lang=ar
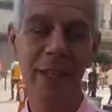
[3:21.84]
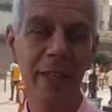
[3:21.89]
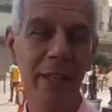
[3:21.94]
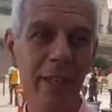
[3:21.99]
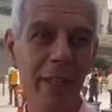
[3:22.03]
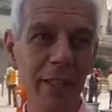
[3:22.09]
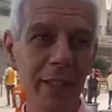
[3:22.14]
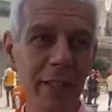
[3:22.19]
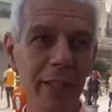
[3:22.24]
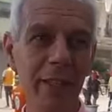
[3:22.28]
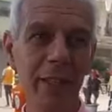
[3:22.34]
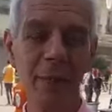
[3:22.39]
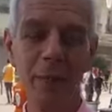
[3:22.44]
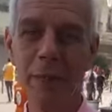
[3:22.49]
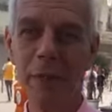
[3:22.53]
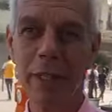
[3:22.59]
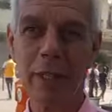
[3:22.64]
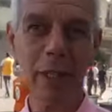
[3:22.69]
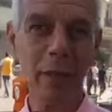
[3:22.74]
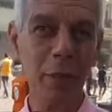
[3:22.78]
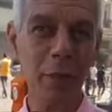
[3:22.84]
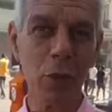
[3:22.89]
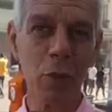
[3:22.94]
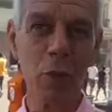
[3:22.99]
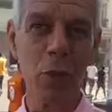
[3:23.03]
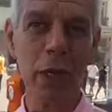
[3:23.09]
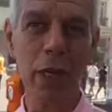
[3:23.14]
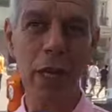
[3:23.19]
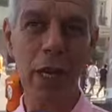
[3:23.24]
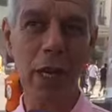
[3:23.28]
النتيجة ما تنجمش
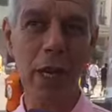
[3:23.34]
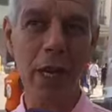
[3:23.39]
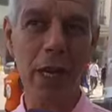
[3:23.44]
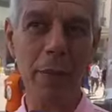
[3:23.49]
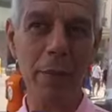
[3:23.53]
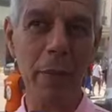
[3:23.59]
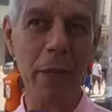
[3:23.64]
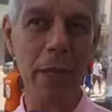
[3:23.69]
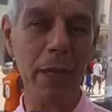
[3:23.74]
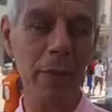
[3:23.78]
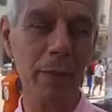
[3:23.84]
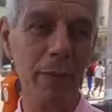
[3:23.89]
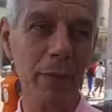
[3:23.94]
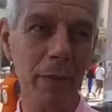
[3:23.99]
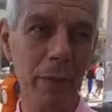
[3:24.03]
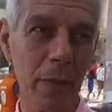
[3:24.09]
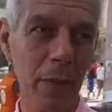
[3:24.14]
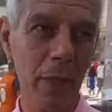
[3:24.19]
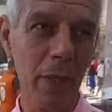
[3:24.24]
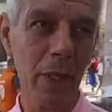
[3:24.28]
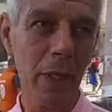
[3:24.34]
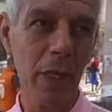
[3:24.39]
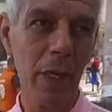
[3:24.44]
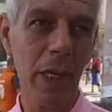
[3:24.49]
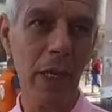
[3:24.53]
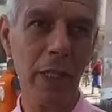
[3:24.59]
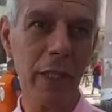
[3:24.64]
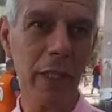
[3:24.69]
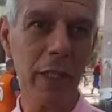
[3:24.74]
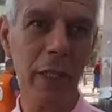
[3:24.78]
توقعها أما
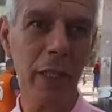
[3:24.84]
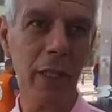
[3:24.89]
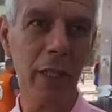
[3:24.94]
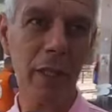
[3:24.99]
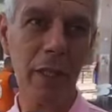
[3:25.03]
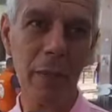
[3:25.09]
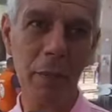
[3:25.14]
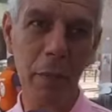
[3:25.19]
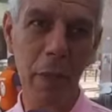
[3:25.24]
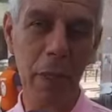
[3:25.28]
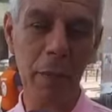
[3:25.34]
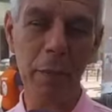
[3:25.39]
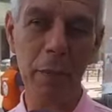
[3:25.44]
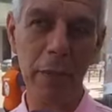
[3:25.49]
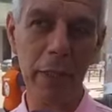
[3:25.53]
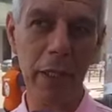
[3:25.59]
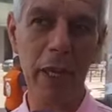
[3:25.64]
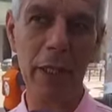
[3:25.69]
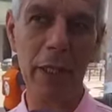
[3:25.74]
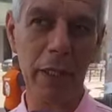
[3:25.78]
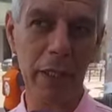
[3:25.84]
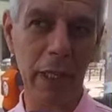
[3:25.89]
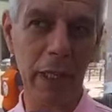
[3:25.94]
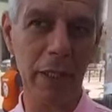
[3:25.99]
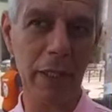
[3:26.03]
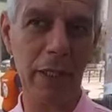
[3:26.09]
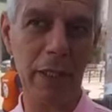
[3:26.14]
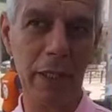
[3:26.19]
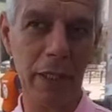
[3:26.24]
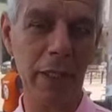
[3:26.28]
أنا متأكد
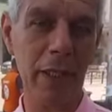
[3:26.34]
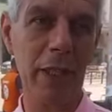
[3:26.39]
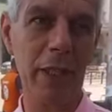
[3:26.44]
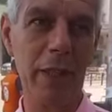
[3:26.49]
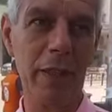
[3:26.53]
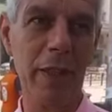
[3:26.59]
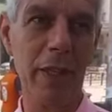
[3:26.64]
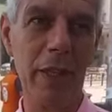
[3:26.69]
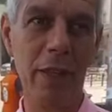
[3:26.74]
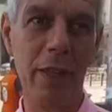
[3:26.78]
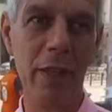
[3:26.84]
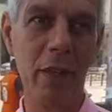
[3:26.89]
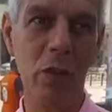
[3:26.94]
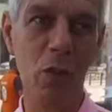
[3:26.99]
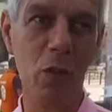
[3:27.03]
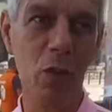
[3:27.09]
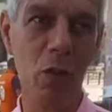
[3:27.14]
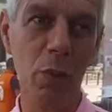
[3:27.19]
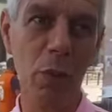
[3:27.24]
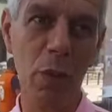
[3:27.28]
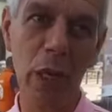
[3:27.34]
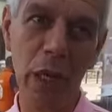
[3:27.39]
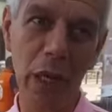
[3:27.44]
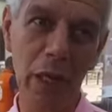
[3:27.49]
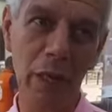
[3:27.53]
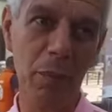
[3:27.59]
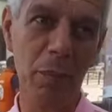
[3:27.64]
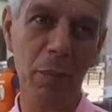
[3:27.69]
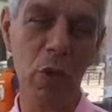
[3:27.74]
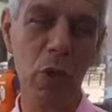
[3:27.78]
عندي إحساس أنه
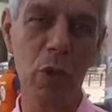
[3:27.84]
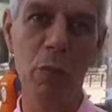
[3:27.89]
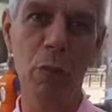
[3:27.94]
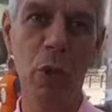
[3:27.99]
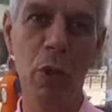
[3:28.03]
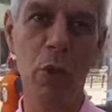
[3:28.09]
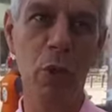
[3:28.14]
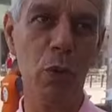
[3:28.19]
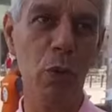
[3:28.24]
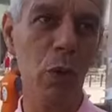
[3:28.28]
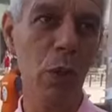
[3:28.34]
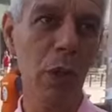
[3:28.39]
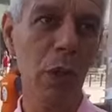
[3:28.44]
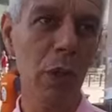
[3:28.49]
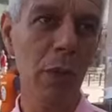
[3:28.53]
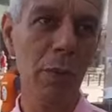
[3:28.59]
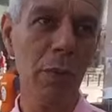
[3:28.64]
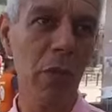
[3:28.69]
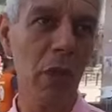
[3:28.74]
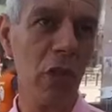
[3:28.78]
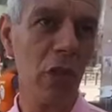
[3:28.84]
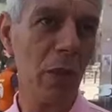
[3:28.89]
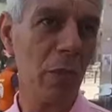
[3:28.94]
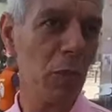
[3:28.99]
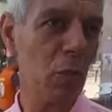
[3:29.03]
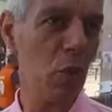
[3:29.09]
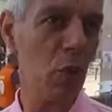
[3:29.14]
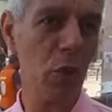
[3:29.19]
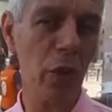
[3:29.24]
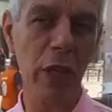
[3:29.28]
مش نمروا تنجم
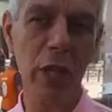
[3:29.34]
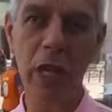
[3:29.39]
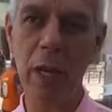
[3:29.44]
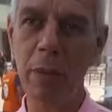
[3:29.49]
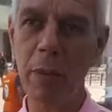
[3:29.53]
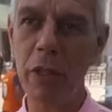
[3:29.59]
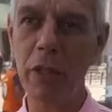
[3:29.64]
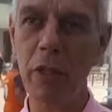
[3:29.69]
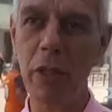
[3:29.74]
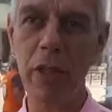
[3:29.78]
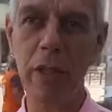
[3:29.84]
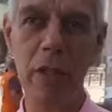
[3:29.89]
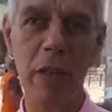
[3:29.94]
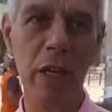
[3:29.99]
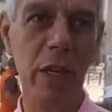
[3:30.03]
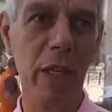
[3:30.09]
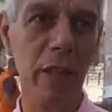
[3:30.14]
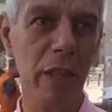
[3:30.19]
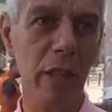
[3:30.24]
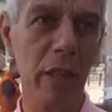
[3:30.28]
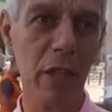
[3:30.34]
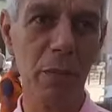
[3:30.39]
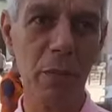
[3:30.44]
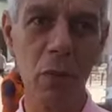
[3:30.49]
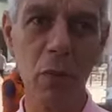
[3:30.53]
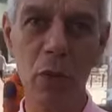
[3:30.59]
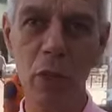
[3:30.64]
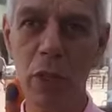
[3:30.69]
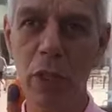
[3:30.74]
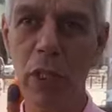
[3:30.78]
تكون ضربة جزاء تنجم
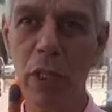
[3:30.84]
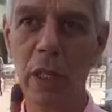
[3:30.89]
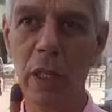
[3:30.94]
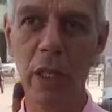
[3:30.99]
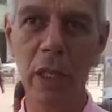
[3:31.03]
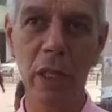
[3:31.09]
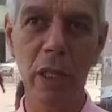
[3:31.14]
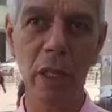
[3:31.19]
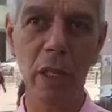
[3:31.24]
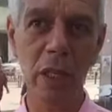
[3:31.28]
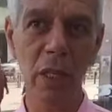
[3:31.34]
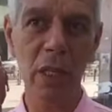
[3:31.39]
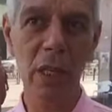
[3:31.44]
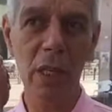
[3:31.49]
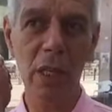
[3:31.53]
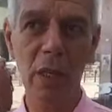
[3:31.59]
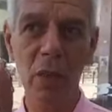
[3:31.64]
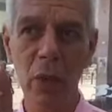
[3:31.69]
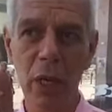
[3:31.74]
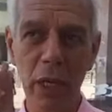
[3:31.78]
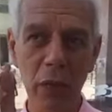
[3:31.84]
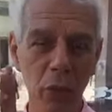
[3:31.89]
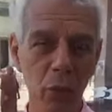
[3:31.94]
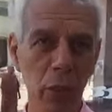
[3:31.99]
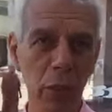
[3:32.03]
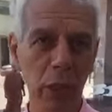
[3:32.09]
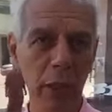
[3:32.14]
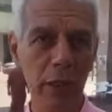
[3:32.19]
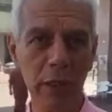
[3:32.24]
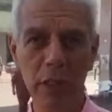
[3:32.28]
تكون آه، واحد
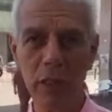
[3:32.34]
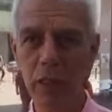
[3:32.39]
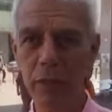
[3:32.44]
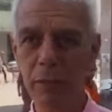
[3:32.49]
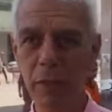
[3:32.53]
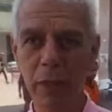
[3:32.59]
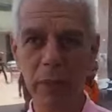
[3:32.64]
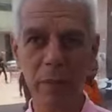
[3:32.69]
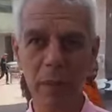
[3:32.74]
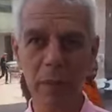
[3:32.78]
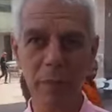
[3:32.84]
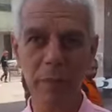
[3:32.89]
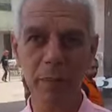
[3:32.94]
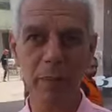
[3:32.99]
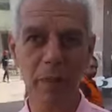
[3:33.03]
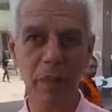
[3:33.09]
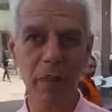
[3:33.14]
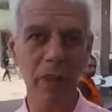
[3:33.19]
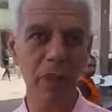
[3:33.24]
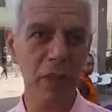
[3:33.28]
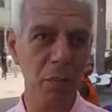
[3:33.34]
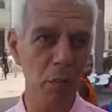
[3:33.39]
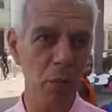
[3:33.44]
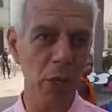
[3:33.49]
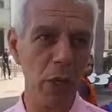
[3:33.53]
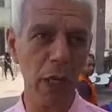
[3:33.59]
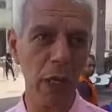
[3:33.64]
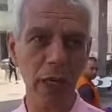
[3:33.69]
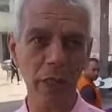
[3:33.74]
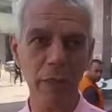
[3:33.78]
واحد نجم اثنين
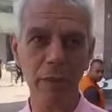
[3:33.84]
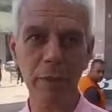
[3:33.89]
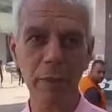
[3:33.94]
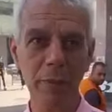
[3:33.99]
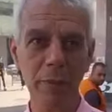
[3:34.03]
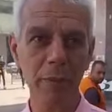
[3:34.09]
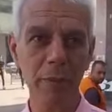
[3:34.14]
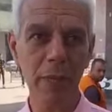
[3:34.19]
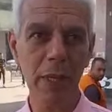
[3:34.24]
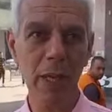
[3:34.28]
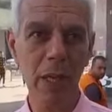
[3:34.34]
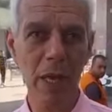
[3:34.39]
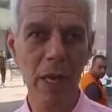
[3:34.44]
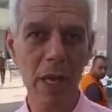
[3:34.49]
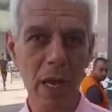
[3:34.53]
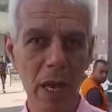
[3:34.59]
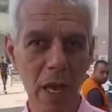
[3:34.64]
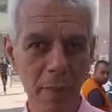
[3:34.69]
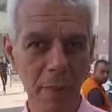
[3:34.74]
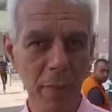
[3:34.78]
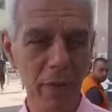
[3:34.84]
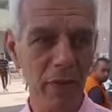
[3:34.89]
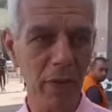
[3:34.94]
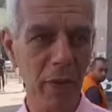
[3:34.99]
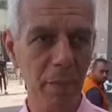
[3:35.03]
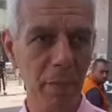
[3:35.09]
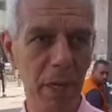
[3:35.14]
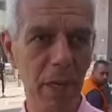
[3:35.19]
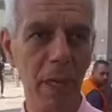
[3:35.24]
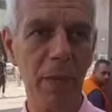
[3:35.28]
بواحد اما
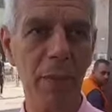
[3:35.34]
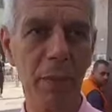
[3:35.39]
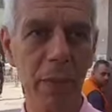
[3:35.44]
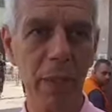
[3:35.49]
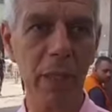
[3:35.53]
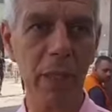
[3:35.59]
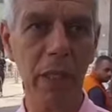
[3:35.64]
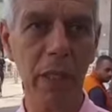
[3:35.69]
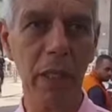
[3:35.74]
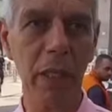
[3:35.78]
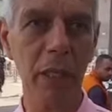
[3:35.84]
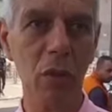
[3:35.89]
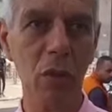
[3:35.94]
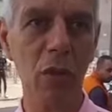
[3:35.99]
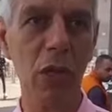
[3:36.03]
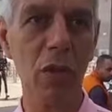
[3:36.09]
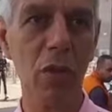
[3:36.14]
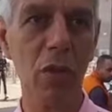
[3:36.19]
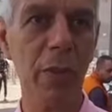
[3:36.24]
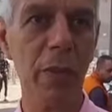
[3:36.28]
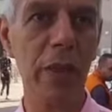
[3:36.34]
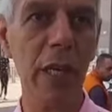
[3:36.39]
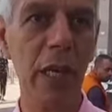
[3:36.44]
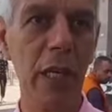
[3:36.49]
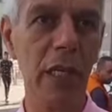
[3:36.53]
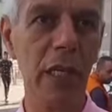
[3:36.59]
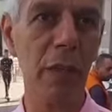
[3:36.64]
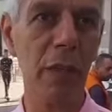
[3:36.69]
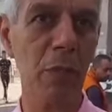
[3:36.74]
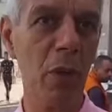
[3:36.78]
فما امكانيه النجم
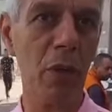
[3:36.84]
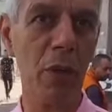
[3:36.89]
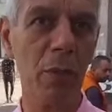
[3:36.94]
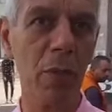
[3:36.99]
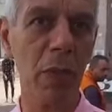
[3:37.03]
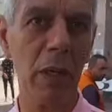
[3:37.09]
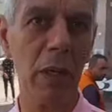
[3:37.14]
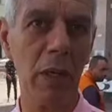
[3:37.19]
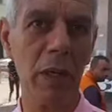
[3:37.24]
الساحلي يمر ب